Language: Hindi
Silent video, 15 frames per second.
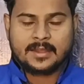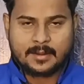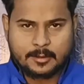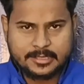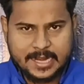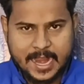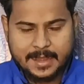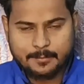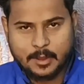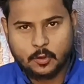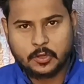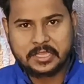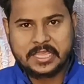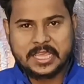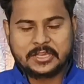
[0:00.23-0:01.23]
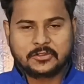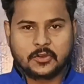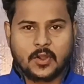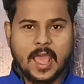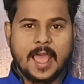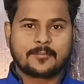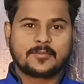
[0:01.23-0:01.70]
नमस्कार मैं हूं निकेश
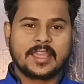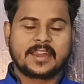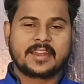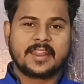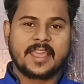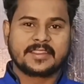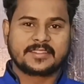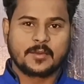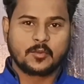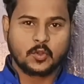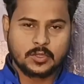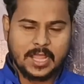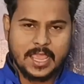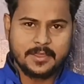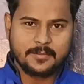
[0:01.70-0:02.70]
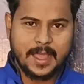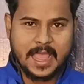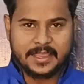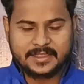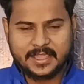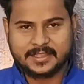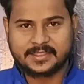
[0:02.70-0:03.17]
और आप देख रहे हैं असम न्यूज लाइव
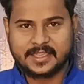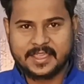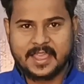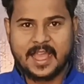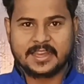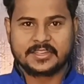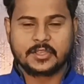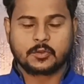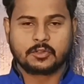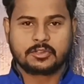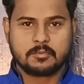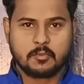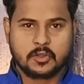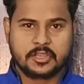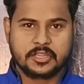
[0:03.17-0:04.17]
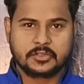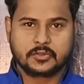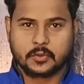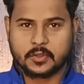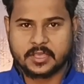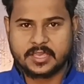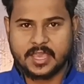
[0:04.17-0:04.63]
आइए देखते हैं आज की कुछ मुख्य
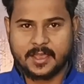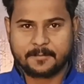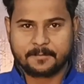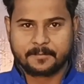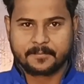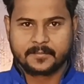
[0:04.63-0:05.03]
सुर्खियां